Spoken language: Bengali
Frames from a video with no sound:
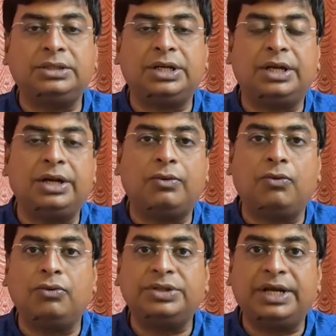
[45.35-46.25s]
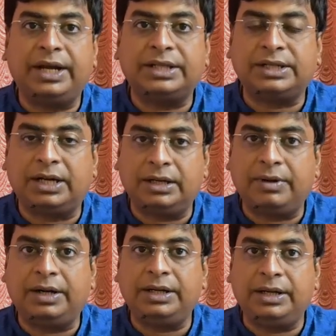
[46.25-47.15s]
যেখানে কোনো জায়গায় চাকরি
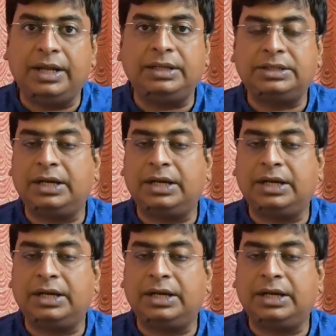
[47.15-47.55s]
বাকরি নেই